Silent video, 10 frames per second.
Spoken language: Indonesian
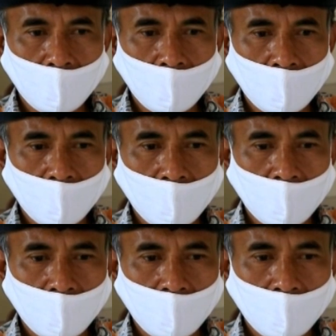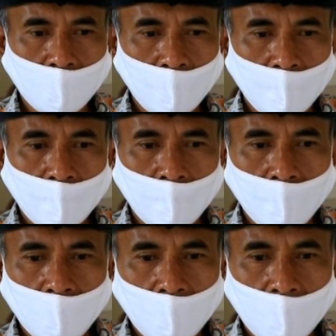uh,
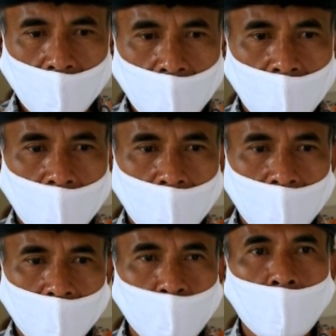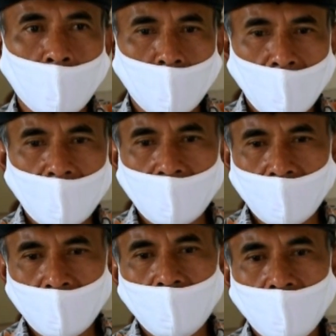di era new normal
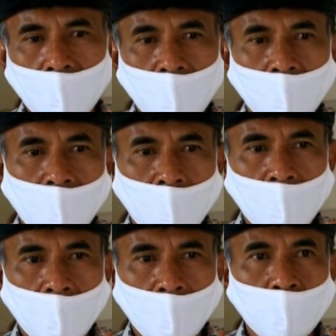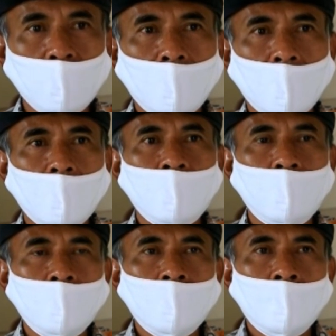ini atau era baru ya.
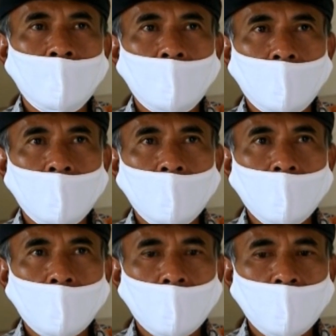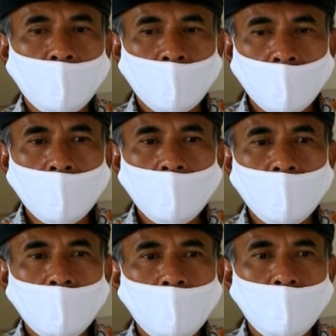Jadi kami pun
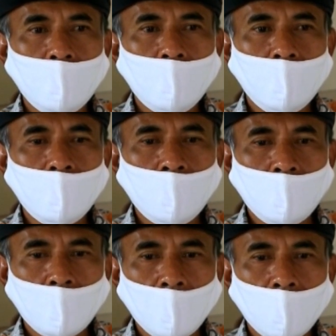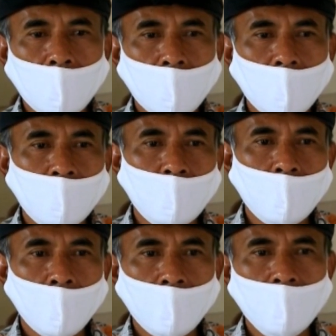sudah
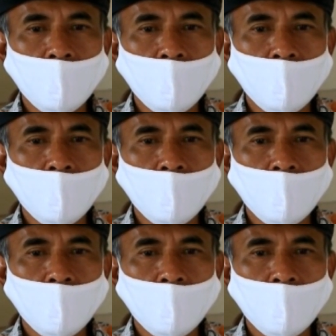mulai